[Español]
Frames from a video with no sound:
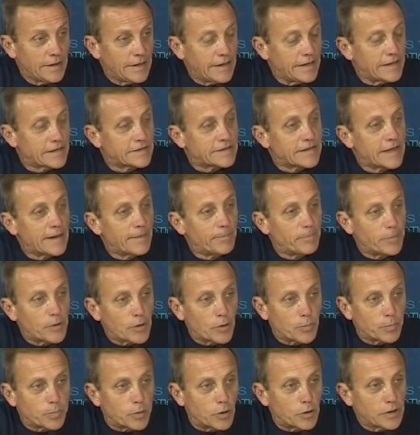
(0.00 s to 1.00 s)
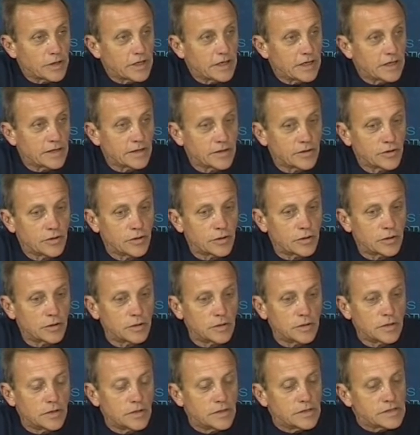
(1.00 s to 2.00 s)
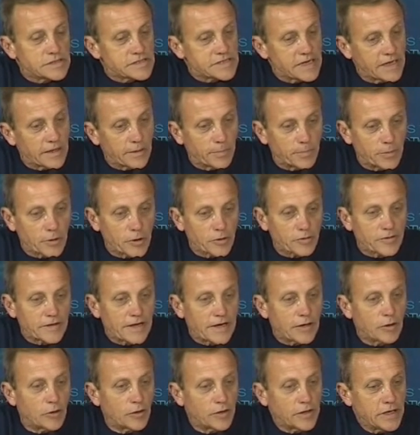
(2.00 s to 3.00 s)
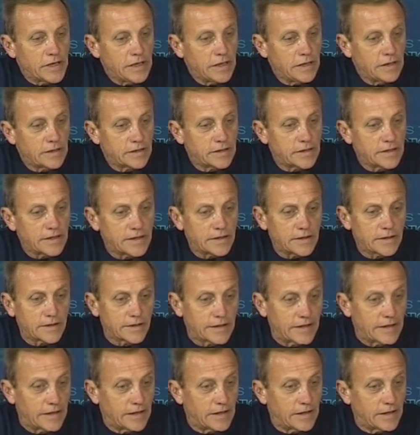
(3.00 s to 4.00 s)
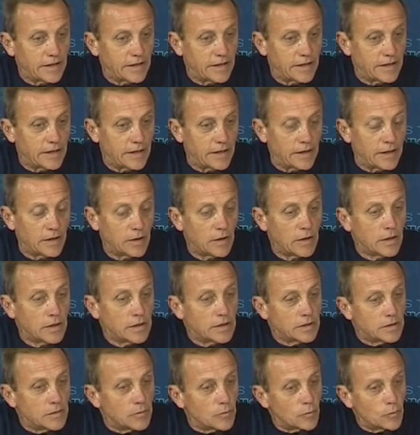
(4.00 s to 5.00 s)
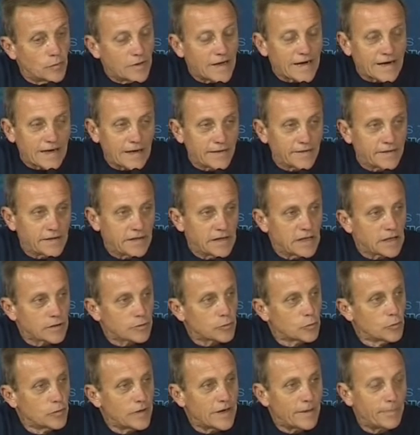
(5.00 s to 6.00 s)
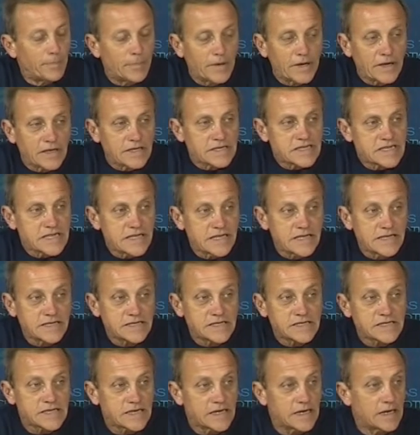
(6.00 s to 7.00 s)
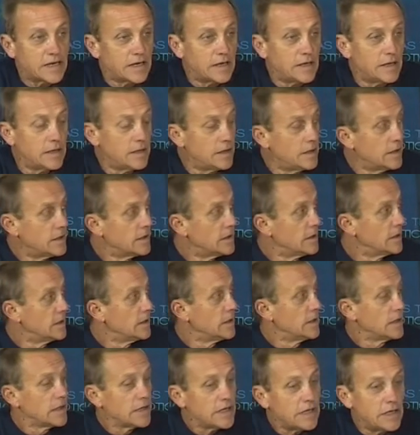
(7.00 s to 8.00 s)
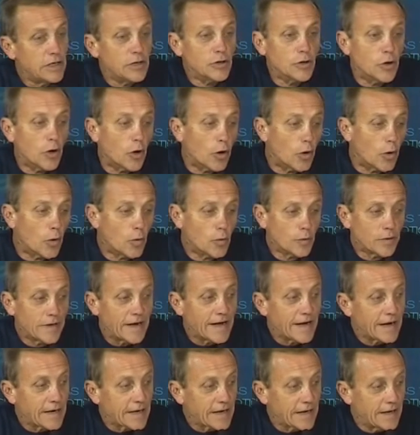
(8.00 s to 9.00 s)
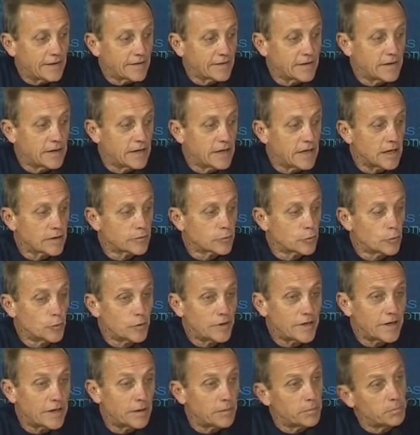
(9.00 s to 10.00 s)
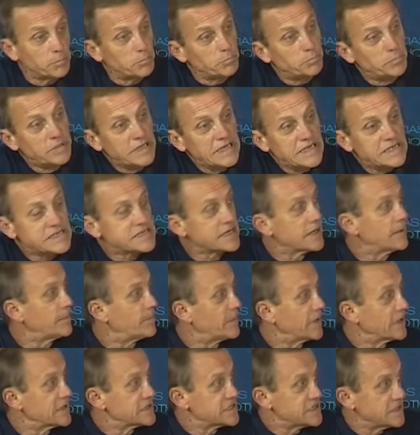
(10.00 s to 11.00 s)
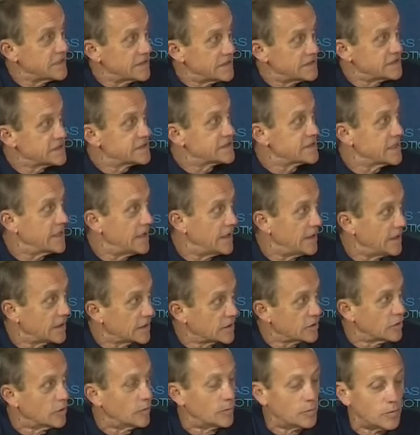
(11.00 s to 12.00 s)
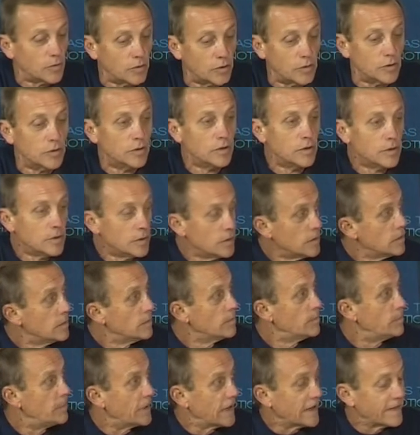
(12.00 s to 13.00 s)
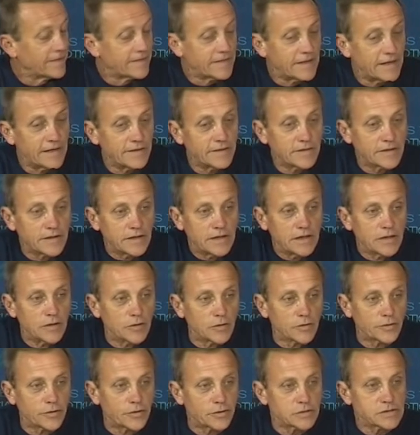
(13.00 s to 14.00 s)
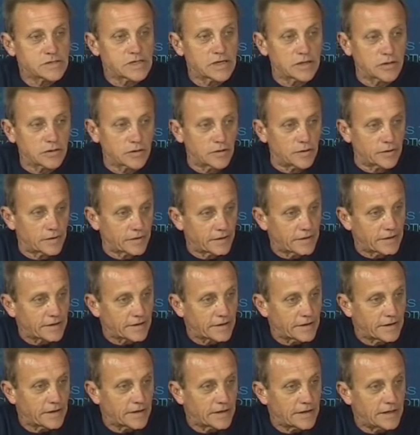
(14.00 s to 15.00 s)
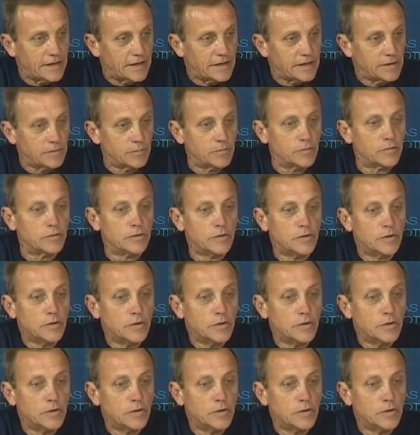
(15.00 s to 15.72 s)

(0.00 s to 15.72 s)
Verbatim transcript: está proponiendo ser protagonista desde una candidatura presidencial y no una candidatura vicepresidencial como pretende otro sector del radicalismo.